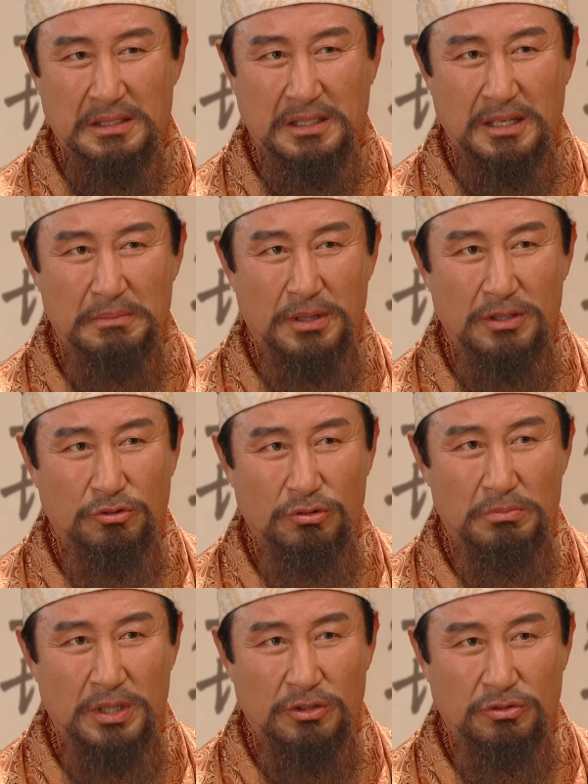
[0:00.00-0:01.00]
그렇게
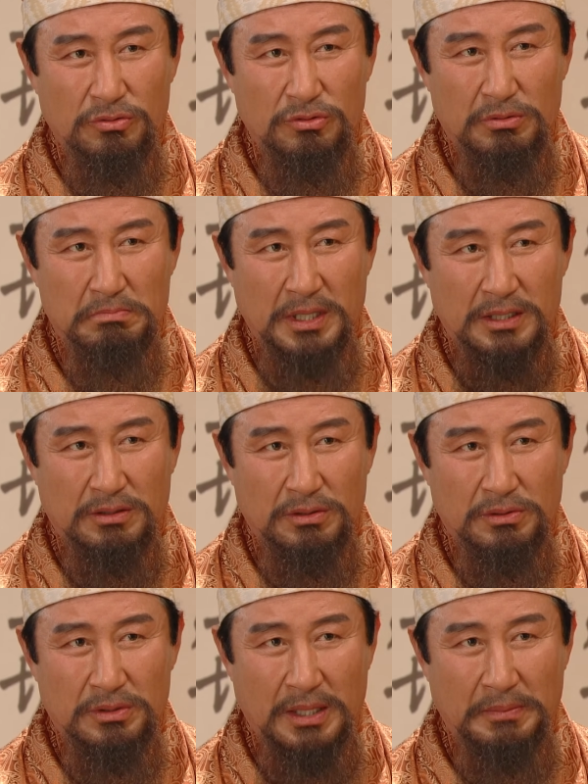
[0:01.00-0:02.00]
멀뚱멀뚱 눈만
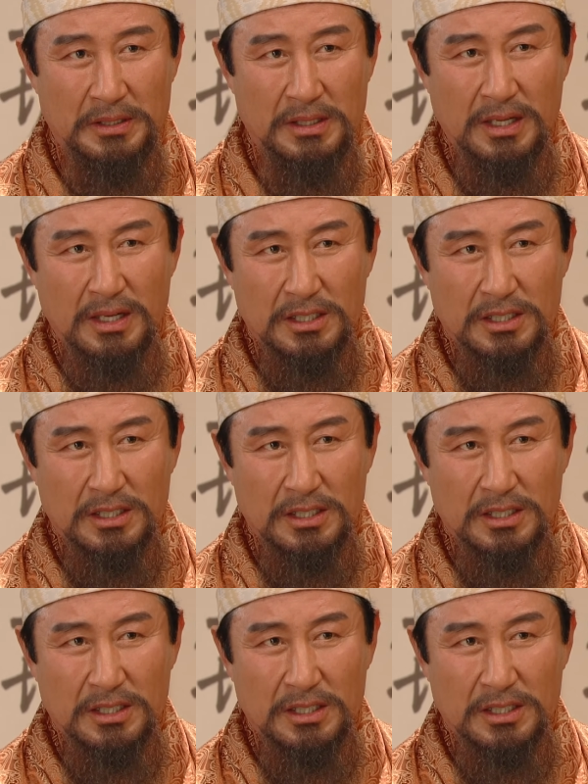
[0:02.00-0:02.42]
뜨고 나만